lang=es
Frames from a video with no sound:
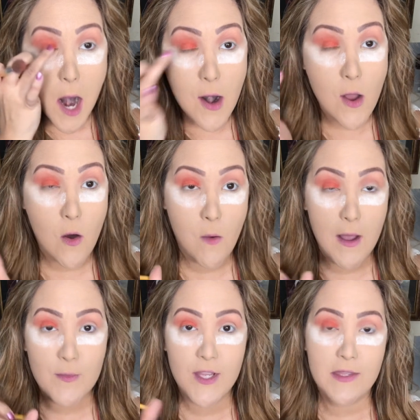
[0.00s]
lo
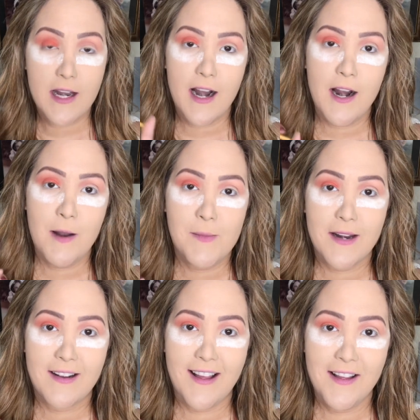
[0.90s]
vamos a tirar a la
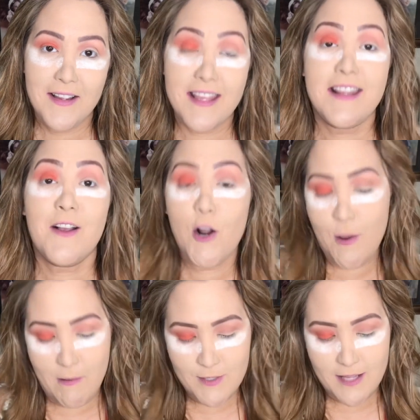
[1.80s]
alberca. Y digo
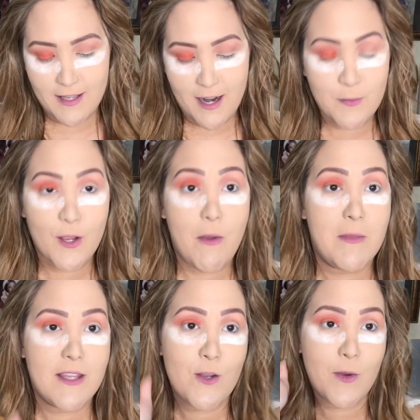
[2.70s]
lo vamos a tirar porque
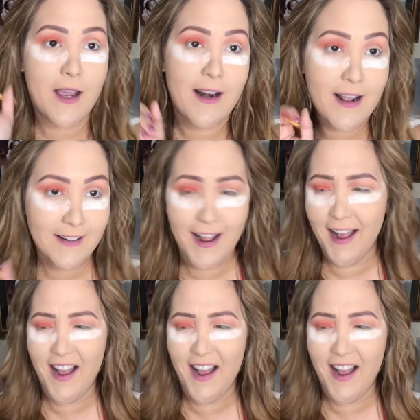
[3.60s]
obviamente yo voy a ganar.